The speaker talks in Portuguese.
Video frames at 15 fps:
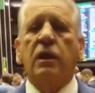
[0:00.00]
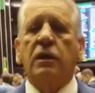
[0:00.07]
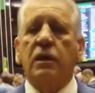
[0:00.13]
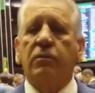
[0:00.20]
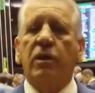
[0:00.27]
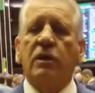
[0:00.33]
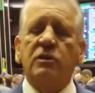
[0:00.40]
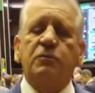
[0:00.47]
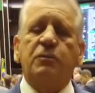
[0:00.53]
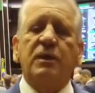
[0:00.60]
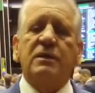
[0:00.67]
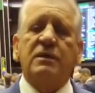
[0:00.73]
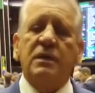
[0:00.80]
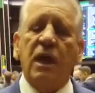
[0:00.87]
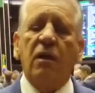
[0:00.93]
De modo
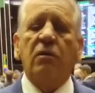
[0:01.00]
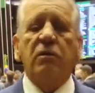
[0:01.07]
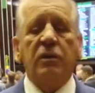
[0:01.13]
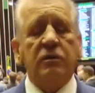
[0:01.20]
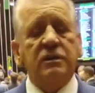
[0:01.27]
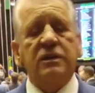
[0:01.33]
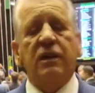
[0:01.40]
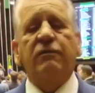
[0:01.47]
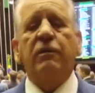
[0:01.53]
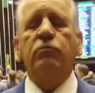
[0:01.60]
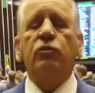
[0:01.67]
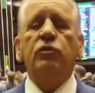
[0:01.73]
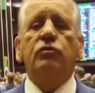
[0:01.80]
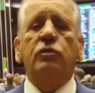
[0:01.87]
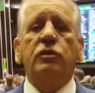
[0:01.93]
especial, eu estava
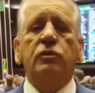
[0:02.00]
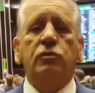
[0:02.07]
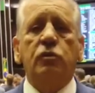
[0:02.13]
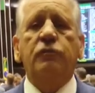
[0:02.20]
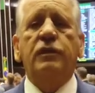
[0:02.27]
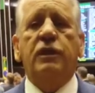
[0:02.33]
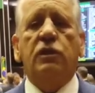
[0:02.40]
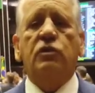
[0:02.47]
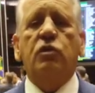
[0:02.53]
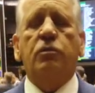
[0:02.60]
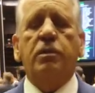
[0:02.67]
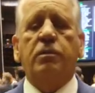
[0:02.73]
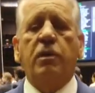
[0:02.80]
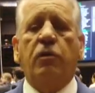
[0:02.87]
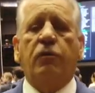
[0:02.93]
muito em dúvida
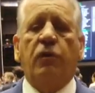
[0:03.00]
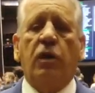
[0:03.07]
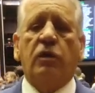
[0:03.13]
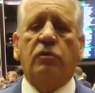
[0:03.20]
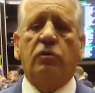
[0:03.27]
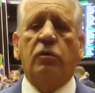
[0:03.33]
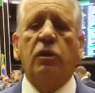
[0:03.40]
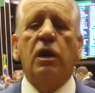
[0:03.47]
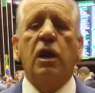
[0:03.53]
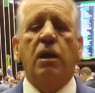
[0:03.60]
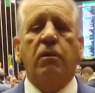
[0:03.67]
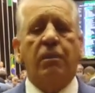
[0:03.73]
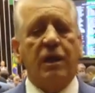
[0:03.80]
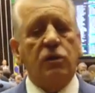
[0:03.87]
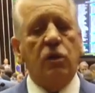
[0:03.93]
sobre o meu voto
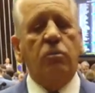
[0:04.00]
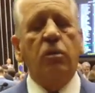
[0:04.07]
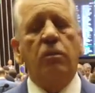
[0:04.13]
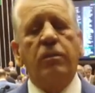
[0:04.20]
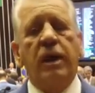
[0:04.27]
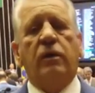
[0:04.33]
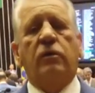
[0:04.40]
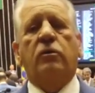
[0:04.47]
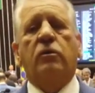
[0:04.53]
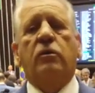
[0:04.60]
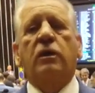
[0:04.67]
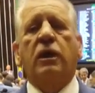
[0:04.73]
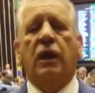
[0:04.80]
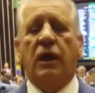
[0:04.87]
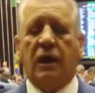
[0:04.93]
mas no
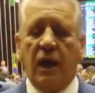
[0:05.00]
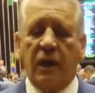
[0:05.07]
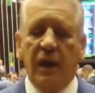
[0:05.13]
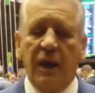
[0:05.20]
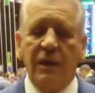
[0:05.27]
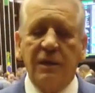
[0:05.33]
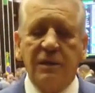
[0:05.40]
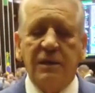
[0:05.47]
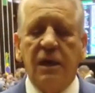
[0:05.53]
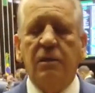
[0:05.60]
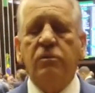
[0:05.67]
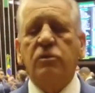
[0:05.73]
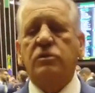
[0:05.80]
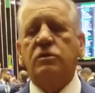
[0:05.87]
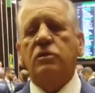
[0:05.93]
momento em que
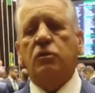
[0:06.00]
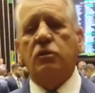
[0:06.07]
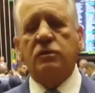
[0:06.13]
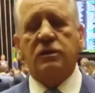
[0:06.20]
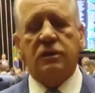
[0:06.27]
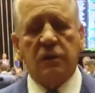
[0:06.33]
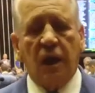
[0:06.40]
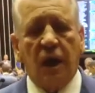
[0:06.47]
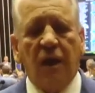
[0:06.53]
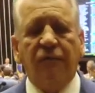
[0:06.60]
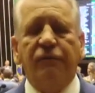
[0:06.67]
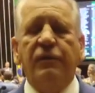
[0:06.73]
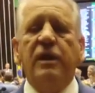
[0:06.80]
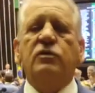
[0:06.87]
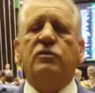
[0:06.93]
analisamos os
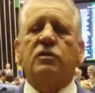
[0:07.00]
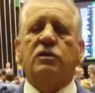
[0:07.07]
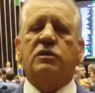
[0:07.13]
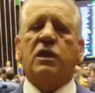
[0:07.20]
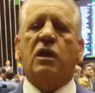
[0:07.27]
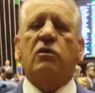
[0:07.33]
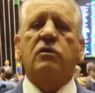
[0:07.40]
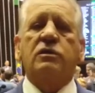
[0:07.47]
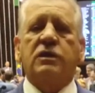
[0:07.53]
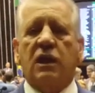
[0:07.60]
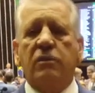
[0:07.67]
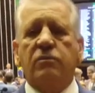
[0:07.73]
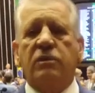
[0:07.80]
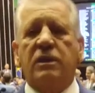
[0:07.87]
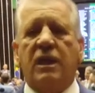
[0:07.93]
avanços que
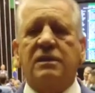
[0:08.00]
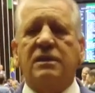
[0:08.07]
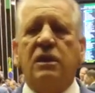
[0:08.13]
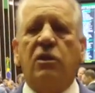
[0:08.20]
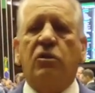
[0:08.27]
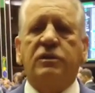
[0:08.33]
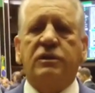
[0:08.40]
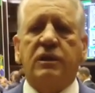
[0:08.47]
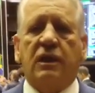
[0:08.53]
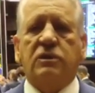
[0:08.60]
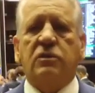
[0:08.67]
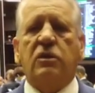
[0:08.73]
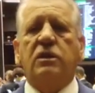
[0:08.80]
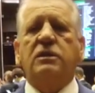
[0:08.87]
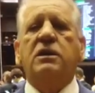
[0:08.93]
conseguimos nas
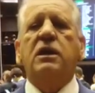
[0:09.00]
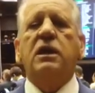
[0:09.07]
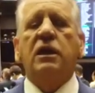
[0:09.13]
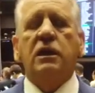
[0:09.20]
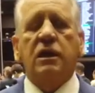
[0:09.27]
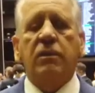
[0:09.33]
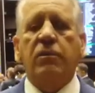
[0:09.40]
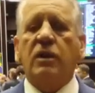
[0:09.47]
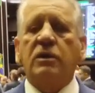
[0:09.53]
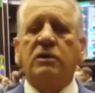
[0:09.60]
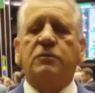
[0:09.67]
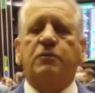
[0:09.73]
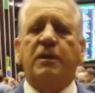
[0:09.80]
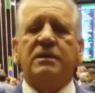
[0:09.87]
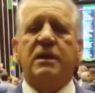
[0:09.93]
negociações, de modo
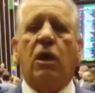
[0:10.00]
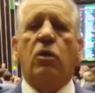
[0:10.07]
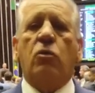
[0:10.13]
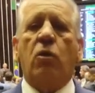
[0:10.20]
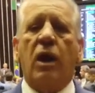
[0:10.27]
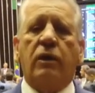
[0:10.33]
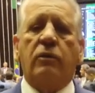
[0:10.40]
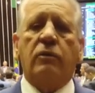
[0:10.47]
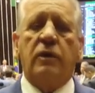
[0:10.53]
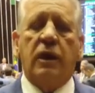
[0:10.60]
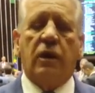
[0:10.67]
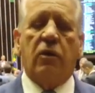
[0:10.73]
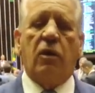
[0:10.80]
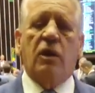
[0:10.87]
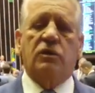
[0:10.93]
especial com o
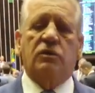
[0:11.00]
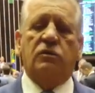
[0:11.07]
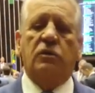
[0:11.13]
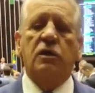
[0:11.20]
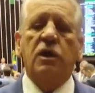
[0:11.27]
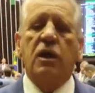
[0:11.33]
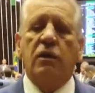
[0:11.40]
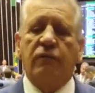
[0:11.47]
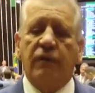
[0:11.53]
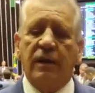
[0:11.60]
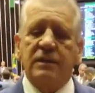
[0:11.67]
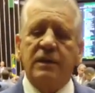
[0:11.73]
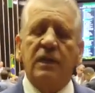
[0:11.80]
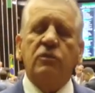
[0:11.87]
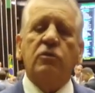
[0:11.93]
agronegócio,
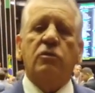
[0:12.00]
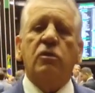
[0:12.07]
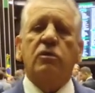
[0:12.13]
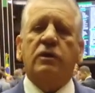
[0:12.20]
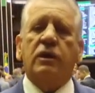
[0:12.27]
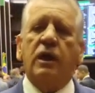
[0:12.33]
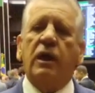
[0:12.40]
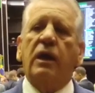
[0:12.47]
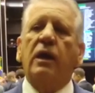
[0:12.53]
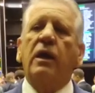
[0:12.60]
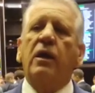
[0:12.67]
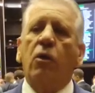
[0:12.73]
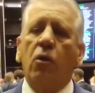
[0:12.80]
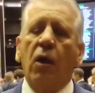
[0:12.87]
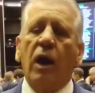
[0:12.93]
fazendo com que
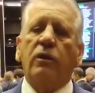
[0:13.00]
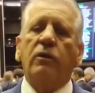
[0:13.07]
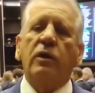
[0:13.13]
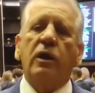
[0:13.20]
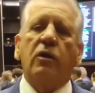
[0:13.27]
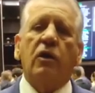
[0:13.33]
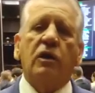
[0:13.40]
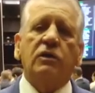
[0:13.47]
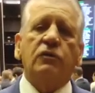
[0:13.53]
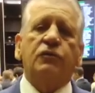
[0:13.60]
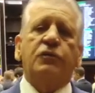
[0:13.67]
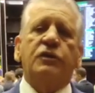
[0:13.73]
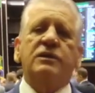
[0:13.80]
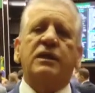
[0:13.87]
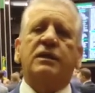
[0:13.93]
o agronegócio
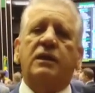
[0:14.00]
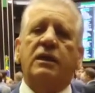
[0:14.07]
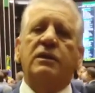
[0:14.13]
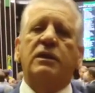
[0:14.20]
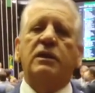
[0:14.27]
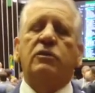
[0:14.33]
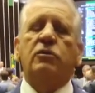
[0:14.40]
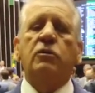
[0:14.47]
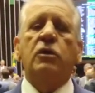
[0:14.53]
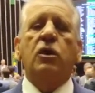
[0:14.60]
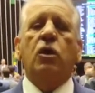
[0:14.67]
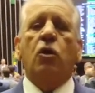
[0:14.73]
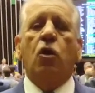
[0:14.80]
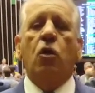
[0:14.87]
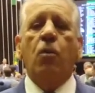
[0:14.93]
fosse atendido
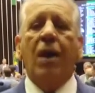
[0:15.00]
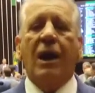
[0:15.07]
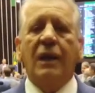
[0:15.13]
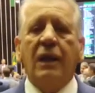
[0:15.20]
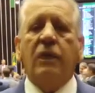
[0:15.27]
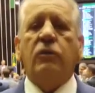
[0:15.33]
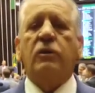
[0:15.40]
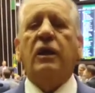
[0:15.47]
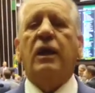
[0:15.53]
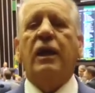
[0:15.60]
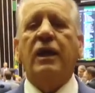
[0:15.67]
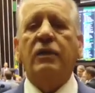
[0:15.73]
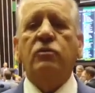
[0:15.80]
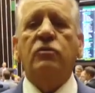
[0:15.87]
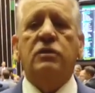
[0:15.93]
com uma alíquota
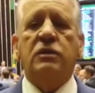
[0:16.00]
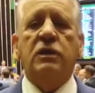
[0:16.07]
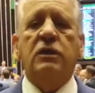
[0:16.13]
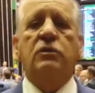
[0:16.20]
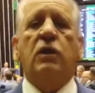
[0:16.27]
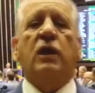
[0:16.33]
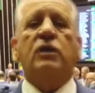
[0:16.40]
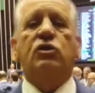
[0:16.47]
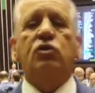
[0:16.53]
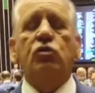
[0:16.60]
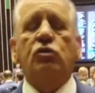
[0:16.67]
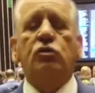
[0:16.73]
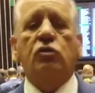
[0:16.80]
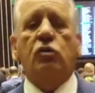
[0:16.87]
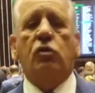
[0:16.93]
reduzida,
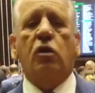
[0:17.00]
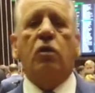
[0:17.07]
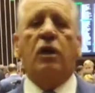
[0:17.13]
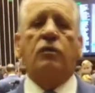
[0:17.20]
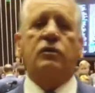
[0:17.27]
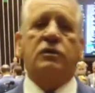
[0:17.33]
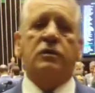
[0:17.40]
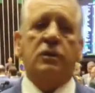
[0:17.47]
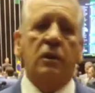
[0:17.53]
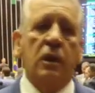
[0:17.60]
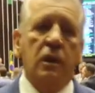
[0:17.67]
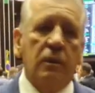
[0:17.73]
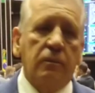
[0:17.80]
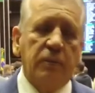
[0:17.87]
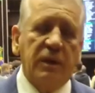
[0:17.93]
junto com os
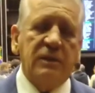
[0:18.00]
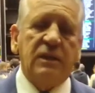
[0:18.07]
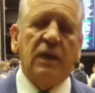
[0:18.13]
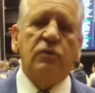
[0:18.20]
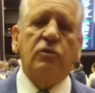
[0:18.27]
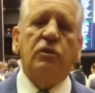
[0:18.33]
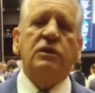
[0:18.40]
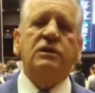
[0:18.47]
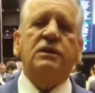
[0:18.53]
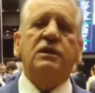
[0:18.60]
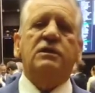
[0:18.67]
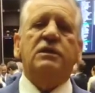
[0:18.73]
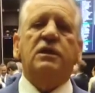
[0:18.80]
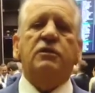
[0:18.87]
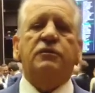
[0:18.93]
prestadores
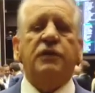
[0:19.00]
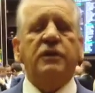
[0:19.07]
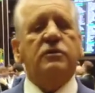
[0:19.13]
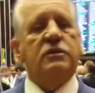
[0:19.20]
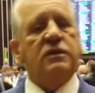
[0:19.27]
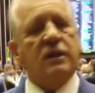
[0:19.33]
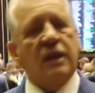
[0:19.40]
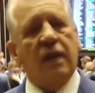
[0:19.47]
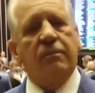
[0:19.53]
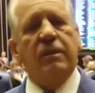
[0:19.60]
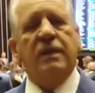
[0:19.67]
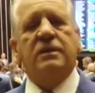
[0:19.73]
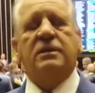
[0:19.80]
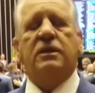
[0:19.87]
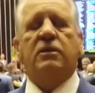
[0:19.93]
de serviços que
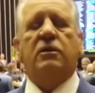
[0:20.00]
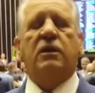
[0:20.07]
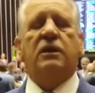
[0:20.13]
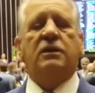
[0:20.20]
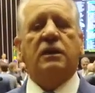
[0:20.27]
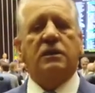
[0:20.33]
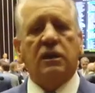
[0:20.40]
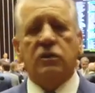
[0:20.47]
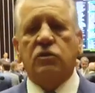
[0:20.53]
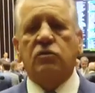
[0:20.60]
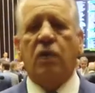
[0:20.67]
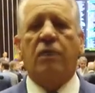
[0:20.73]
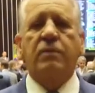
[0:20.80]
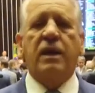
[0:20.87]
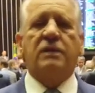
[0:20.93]
também serão atendidos
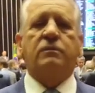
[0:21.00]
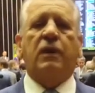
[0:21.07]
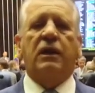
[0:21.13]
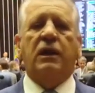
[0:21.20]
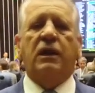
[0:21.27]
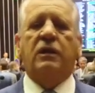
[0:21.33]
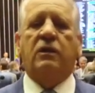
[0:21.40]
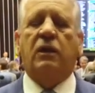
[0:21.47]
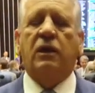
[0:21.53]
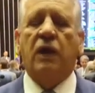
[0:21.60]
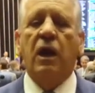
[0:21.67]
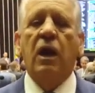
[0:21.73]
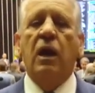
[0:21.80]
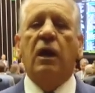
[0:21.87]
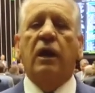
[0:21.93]
com a mesma alíquota.
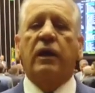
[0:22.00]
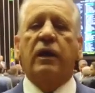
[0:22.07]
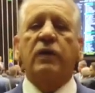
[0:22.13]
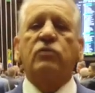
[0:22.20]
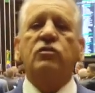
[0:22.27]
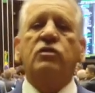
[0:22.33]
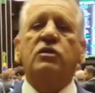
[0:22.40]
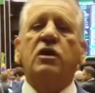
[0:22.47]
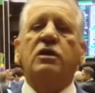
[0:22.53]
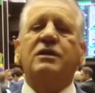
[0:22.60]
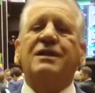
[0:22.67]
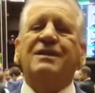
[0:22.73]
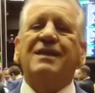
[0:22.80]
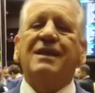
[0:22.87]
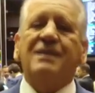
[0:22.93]
Redução
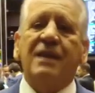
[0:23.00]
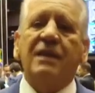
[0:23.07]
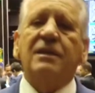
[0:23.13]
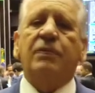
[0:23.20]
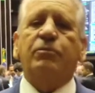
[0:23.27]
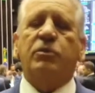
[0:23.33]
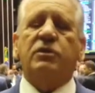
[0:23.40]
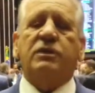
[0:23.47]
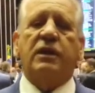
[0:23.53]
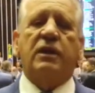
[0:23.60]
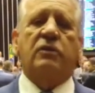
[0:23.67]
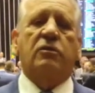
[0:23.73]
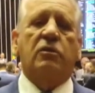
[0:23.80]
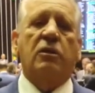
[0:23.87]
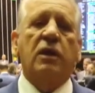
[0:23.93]
de
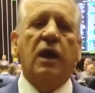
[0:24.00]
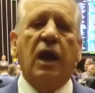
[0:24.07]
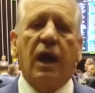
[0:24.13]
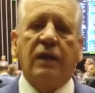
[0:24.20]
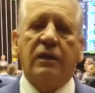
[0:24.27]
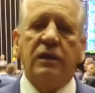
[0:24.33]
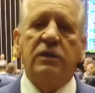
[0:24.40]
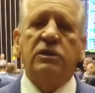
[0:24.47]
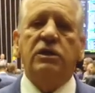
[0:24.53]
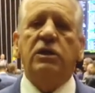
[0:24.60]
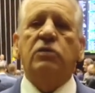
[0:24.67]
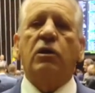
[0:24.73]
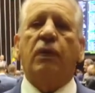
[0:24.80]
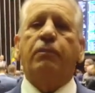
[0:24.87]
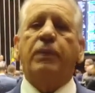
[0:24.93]
60%,
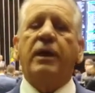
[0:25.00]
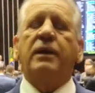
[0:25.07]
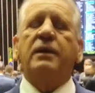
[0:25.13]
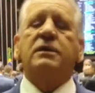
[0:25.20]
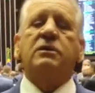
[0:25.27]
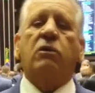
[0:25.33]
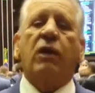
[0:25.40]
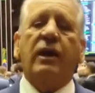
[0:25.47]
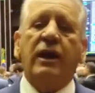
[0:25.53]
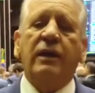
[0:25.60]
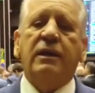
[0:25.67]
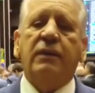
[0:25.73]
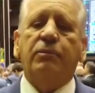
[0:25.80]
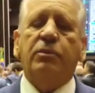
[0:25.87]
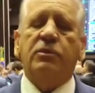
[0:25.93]
atingindo apenas
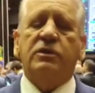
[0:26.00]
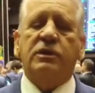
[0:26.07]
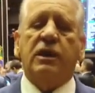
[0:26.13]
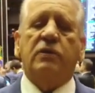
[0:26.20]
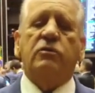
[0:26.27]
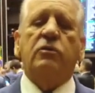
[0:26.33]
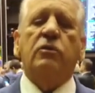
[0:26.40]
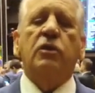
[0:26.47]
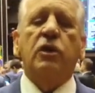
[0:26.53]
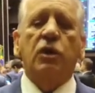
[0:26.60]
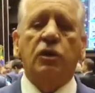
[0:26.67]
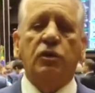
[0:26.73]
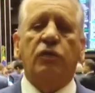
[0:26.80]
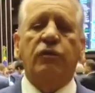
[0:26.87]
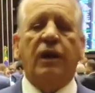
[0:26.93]

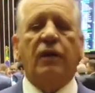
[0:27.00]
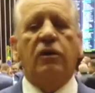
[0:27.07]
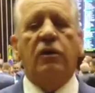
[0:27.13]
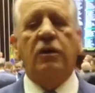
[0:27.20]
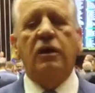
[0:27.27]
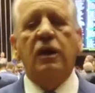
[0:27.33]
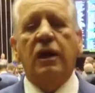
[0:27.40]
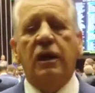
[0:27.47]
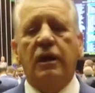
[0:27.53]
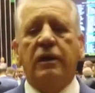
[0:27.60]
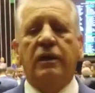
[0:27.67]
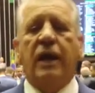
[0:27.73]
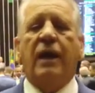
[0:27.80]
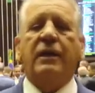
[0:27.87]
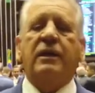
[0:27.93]
40% do valor
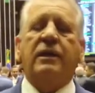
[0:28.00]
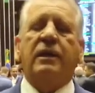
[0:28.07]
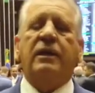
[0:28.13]
da,